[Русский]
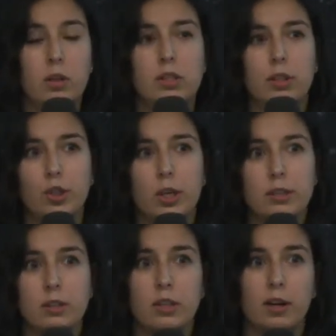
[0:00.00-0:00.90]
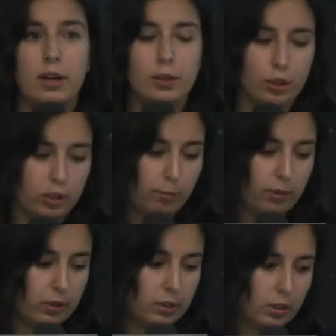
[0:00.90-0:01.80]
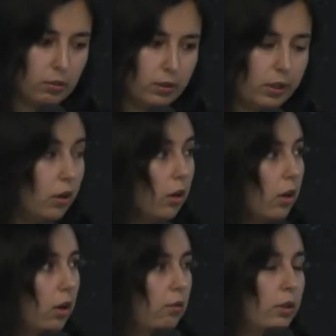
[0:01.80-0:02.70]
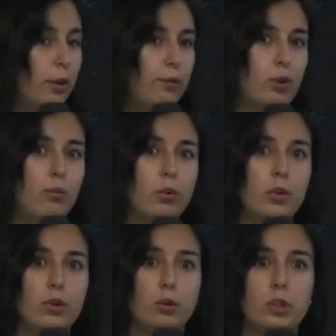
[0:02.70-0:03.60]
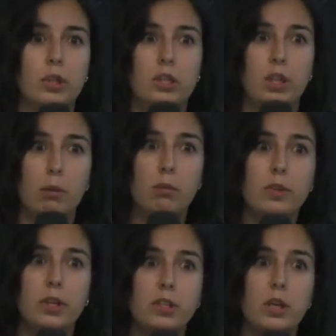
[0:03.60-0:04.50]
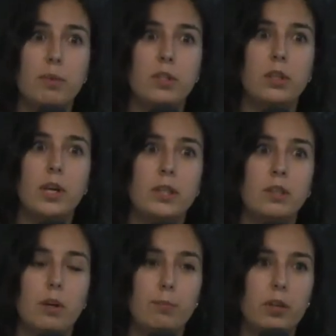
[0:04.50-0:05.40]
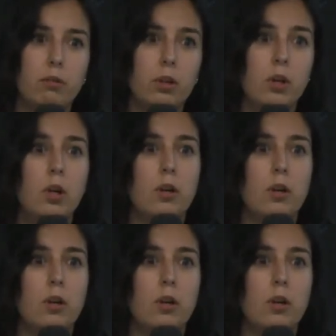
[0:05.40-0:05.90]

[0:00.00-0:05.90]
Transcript: Сейчас заказчики проектирования а, выдают все более жесткие требования, где определяется, во-первых,